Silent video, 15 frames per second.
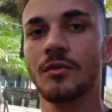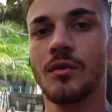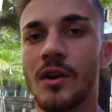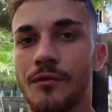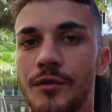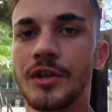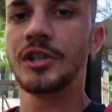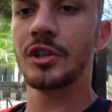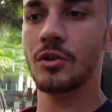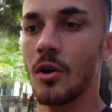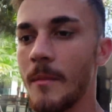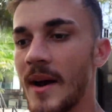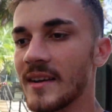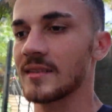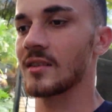nunca fui de
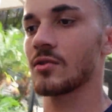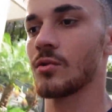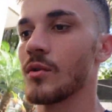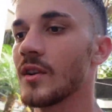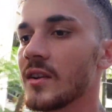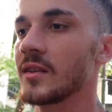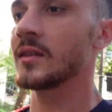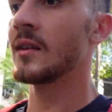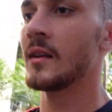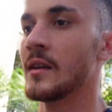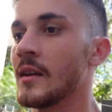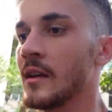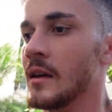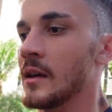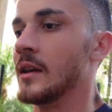tomar essas coisas
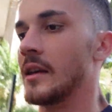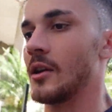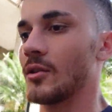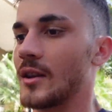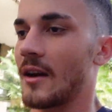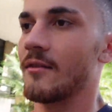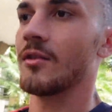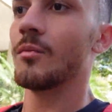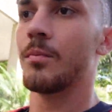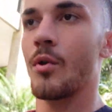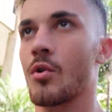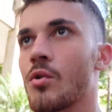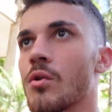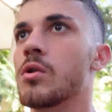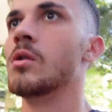e eu tava um
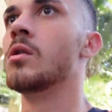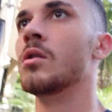pouco